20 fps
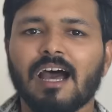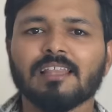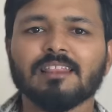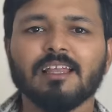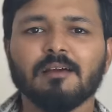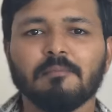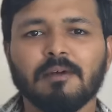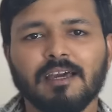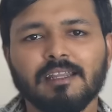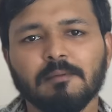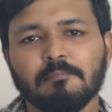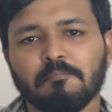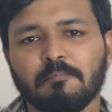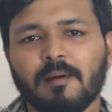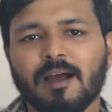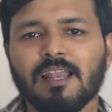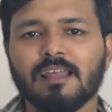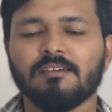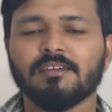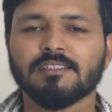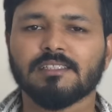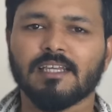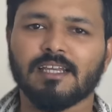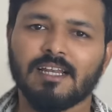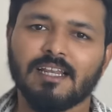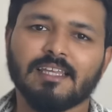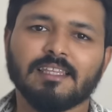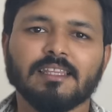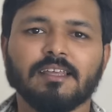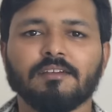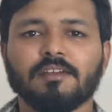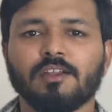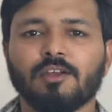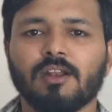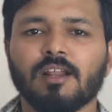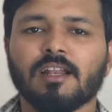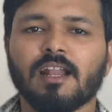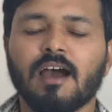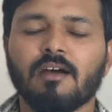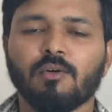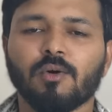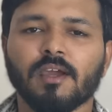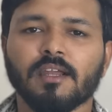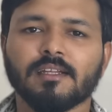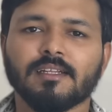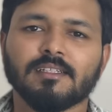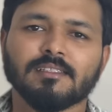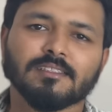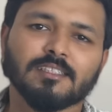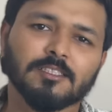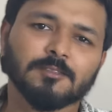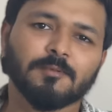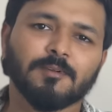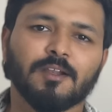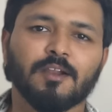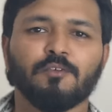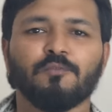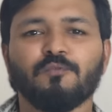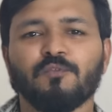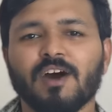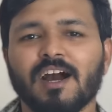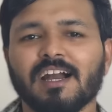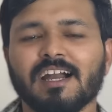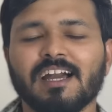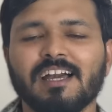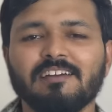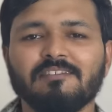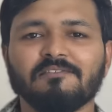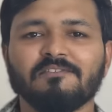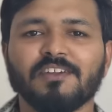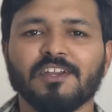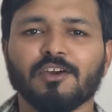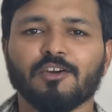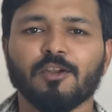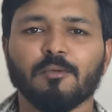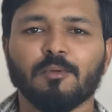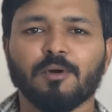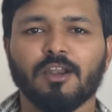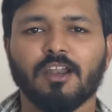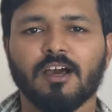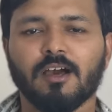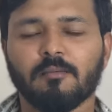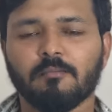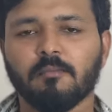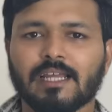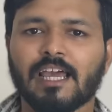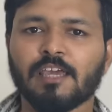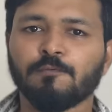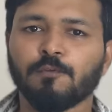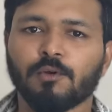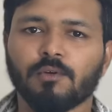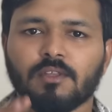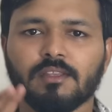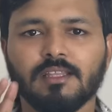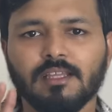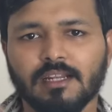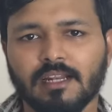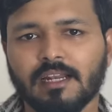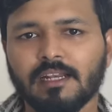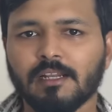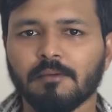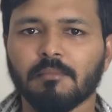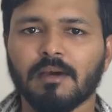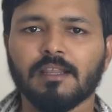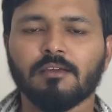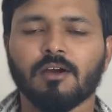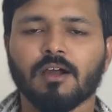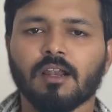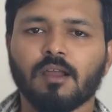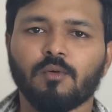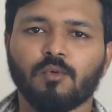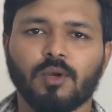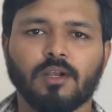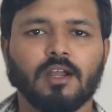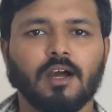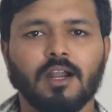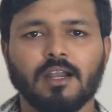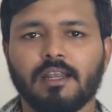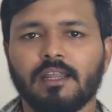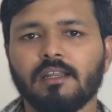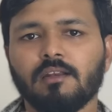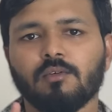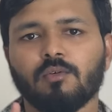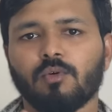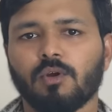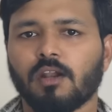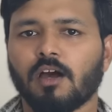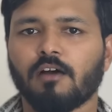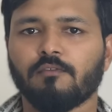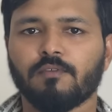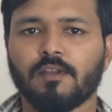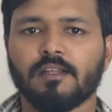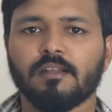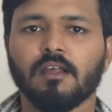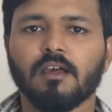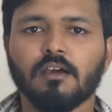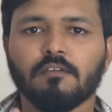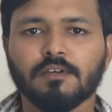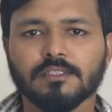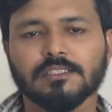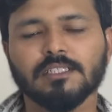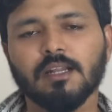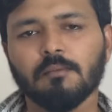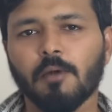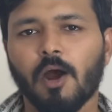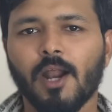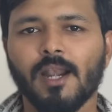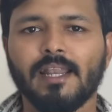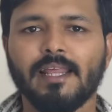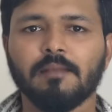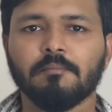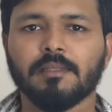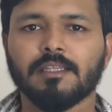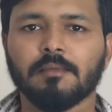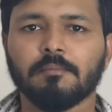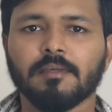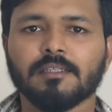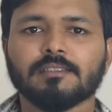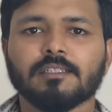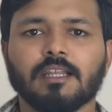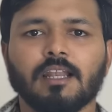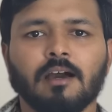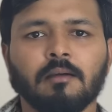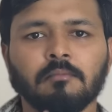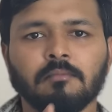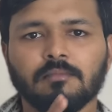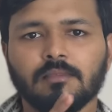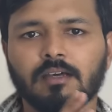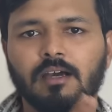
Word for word: அந்த மாதிரி பல விஷயங்களை இந்த வீடியோவில் நான் உங்களுக்கு டிஸ்கஸ் பண்ணுறேன் வாங்க வீடியோக்குள்ளே போகலாம் ஐஃபோன் வந்து ரெண்டு மாதிரி வாங்கலாம் ஒன்று ஆன்லைன் ஒன்று ஆஃப்லைன் ஃபஸ்ட் நம்ம ஆன்லைன் பற்றி பேசலாம்